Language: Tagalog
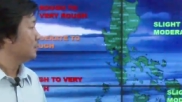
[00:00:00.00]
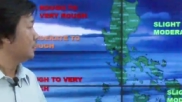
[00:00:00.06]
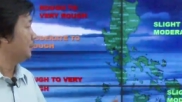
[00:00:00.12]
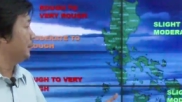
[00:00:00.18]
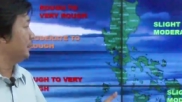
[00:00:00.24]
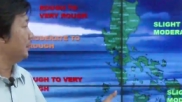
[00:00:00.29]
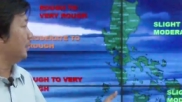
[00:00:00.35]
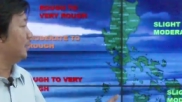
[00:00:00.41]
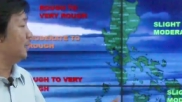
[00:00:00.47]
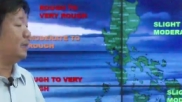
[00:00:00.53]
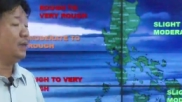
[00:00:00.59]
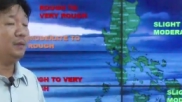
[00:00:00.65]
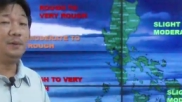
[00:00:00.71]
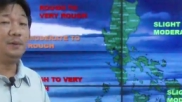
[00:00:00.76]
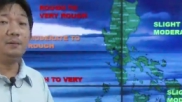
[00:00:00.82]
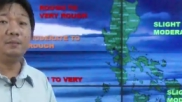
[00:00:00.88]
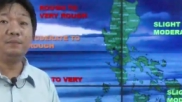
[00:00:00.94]
Samantala,
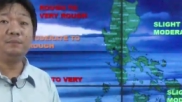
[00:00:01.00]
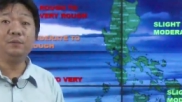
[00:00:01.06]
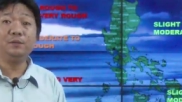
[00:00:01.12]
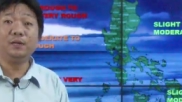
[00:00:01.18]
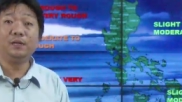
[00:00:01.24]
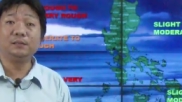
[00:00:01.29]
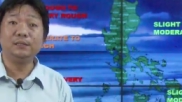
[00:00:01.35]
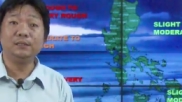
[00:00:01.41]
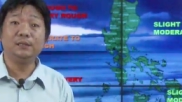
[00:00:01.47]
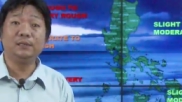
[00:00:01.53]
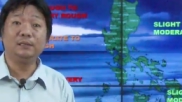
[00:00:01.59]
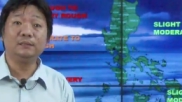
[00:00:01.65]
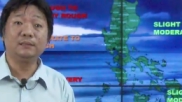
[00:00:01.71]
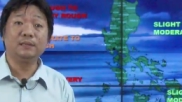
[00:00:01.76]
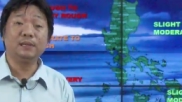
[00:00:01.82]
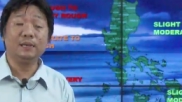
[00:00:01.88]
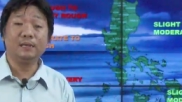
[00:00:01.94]
alamin naman po natin
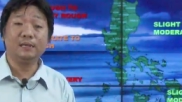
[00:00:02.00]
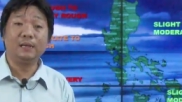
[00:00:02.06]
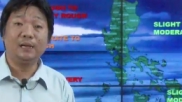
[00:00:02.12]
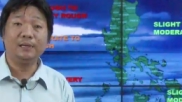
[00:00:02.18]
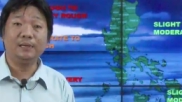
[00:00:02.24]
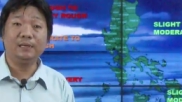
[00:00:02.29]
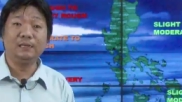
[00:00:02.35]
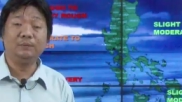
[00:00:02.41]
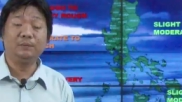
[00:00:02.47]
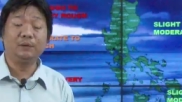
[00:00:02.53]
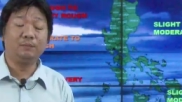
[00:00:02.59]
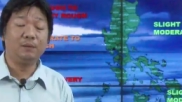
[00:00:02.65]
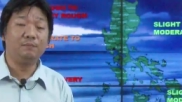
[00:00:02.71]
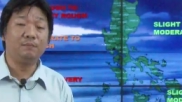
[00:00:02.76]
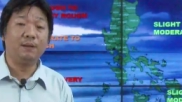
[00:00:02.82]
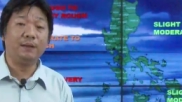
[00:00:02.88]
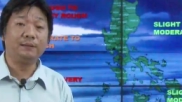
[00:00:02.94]
ang kalagayan ng
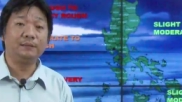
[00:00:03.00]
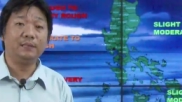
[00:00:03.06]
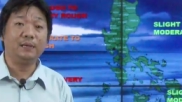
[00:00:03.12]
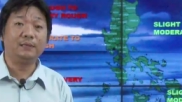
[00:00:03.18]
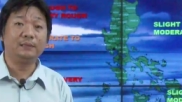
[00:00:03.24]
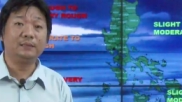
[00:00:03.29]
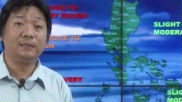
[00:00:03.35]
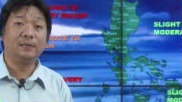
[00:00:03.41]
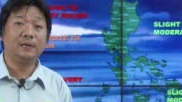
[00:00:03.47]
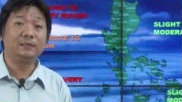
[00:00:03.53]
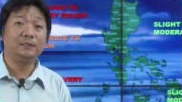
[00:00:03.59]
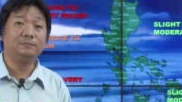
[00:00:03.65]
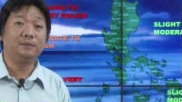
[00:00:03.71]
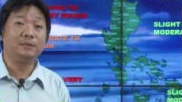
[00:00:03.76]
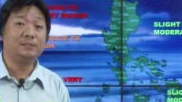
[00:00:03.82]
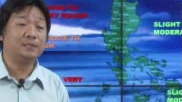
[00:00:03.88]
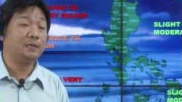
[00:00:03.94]
mga baybaying dagat ng
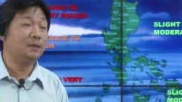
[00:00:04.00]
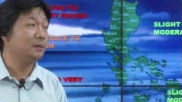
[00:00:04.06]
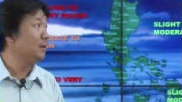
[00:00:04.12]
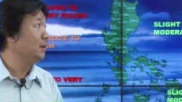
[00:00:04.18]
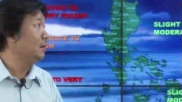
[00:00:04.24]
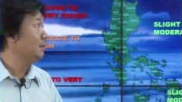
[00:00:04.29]
ating bansa.